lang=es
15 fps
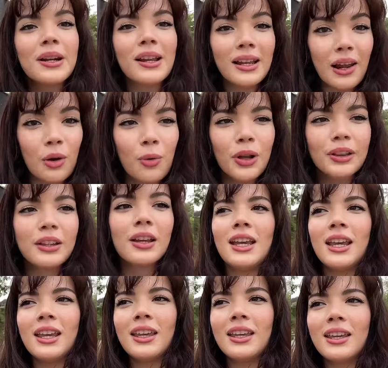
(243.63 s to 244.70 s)
el que la cuenta
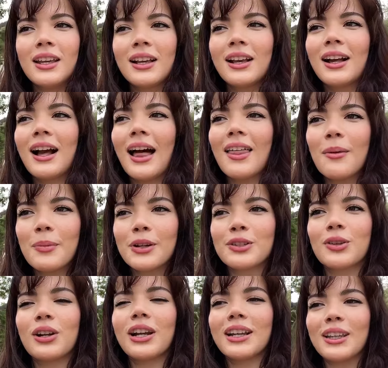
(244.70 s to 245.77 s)
y cada
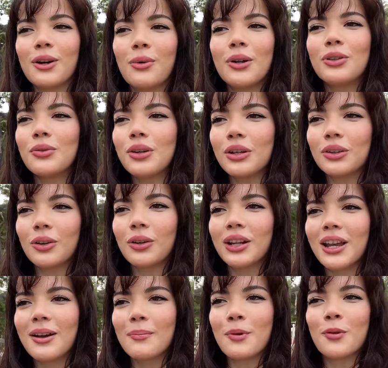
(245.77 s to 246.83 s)
persona que te cuente una
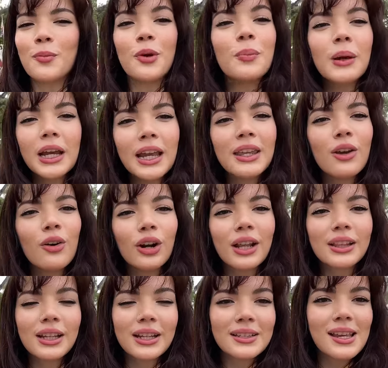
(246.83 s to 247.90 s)
historia, por muy pequeña o
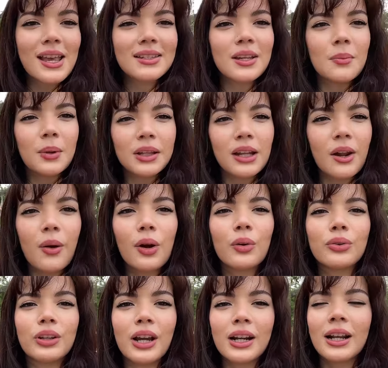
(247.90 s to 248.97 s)
grande que sea, siempre te la va a
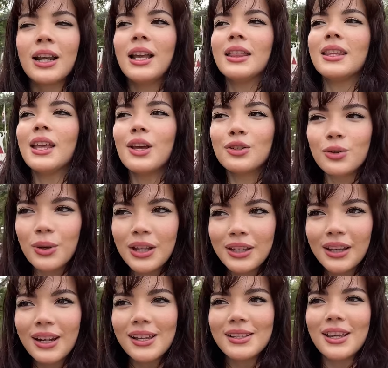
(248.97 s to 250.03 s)
contar desde sus
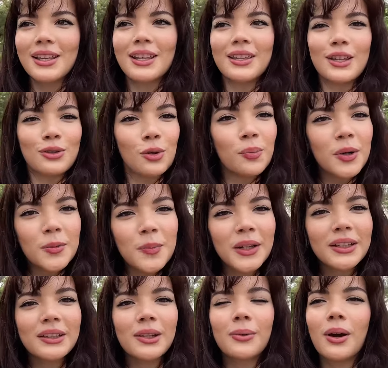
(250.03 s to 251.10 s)
intereses, desde su
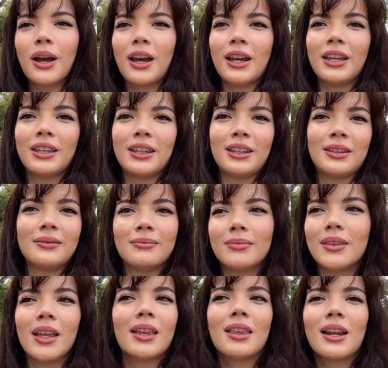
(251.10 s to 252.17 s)
perspectiva y
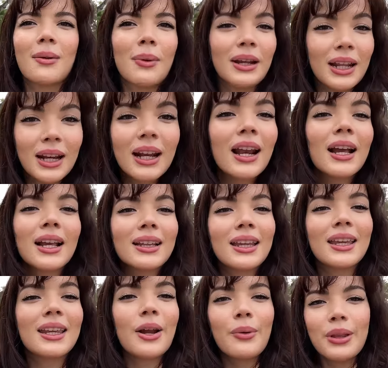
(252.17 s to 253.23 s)
desde la manera en la que te
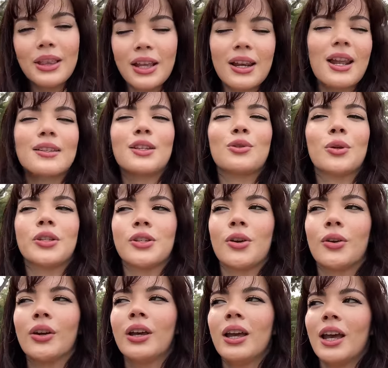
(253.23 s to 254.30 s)
quiera vender la
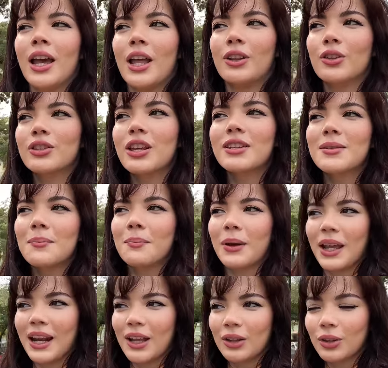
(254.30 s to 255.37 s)
situación. Entonces,
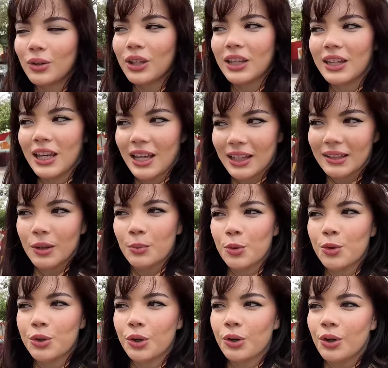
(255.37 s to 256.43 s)
ver esto desde este
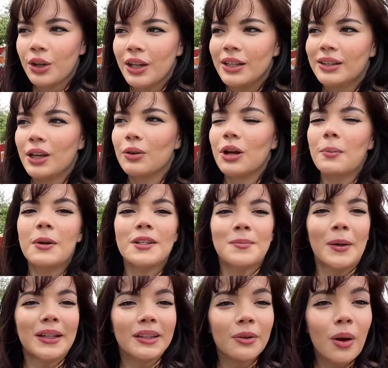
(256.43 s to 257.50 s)
punto te da una
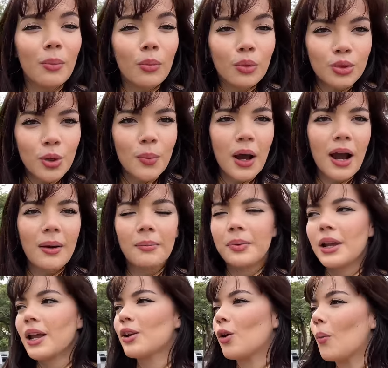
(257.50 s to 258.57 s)
perspectiva mucho más
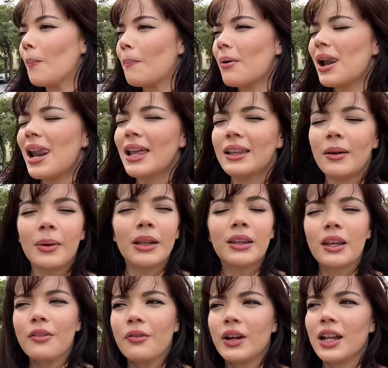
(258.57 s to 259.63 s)
amplia y
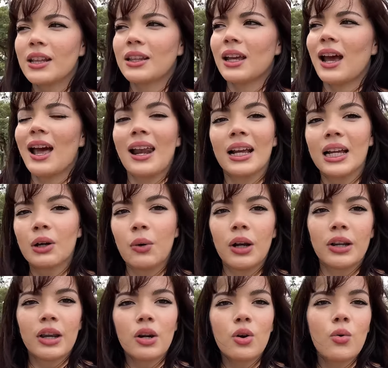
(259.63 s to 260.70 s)
completamente diferente a la que
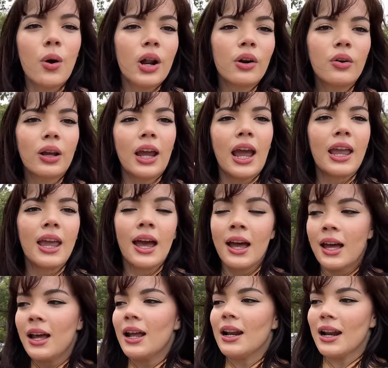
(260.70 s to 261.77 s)
cualquier cubano que haya
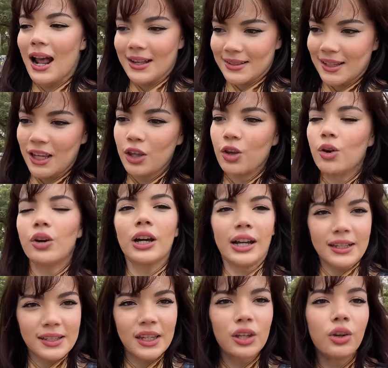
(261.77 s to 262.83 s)
nacido,
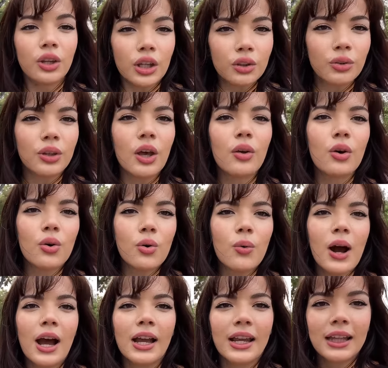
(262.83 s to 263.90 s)
crecido y estudiado en
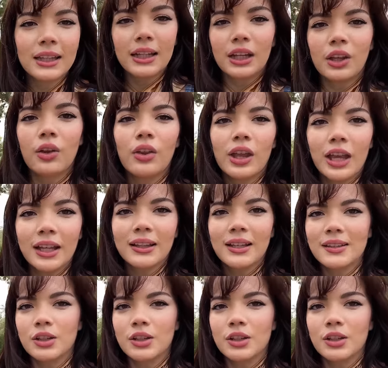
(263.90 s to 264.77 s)
Cuba haya tenido de esta